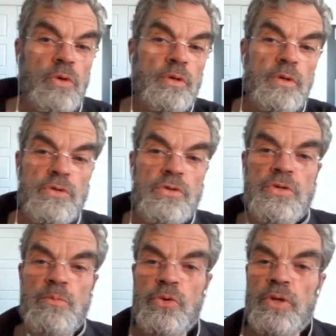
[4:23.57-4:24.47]
euh, ça
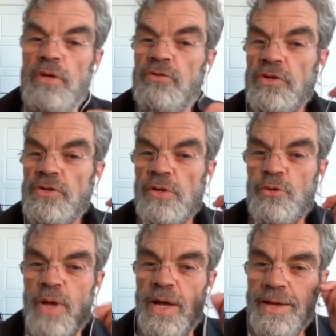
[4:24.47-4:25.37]
c'est mon téléphone
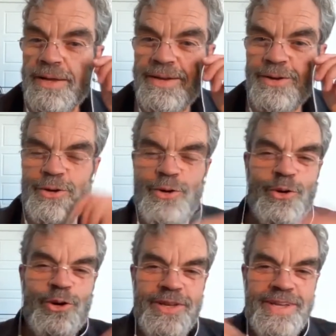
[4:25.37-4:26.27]
cellulaire, euh, on
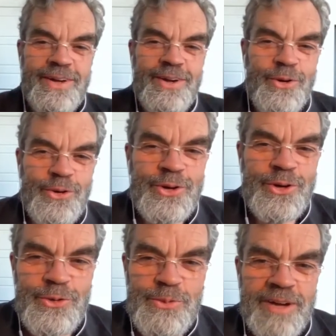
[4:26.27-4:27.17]
connaît, on a
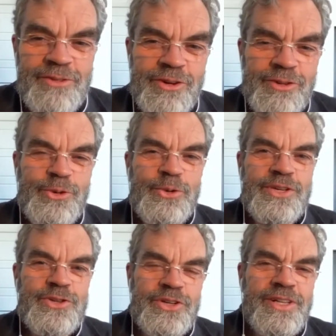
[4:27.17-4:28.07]
connu Marc Favreau et
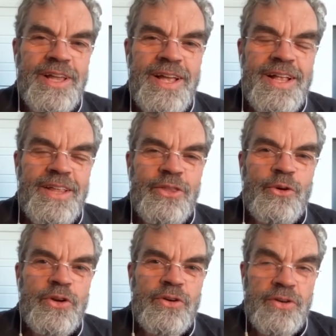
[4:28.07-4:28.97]
ça.
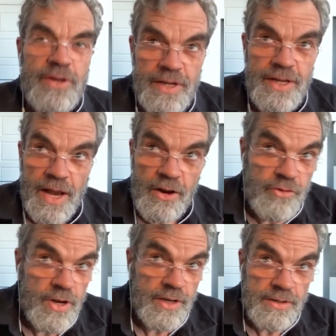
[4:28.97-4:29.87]
Donc, euh, alors
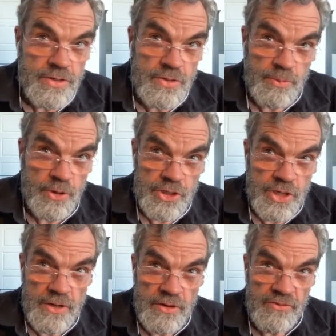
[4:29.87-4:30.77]
voilà, ce
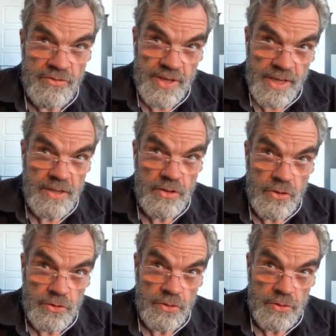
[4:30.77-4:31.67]
projet-là vient
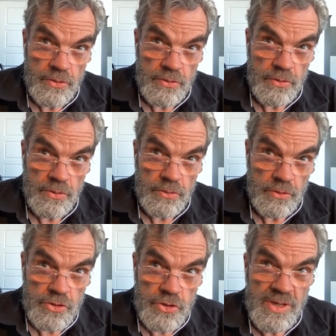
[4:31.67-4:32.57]
de,
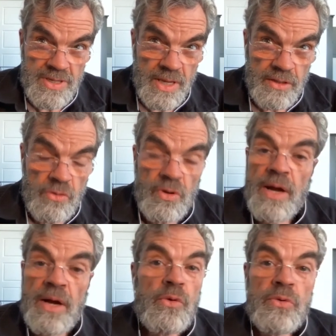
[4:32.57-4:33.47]
de, ça et ça a été une
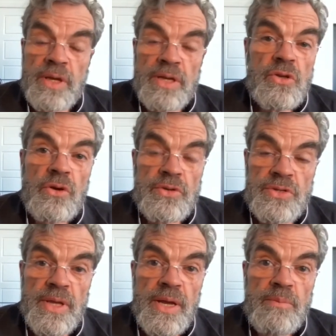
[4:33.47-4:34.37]
rencontre
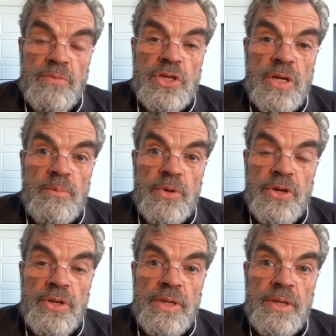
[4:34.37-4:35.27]
extraordinaire. Michel m'a
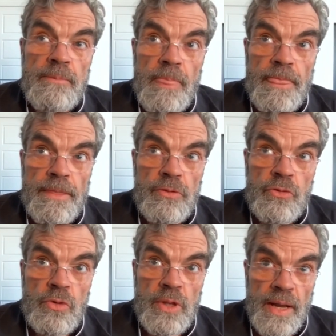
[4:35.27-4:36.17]
donné
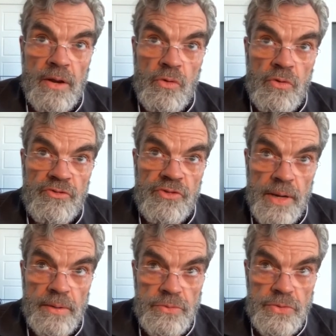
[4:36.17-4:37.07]
toute la
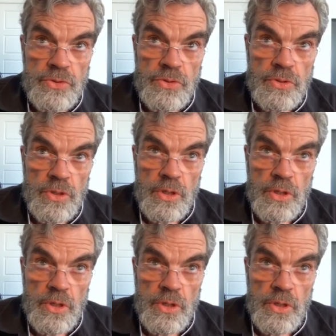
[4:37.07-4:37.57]
confiance.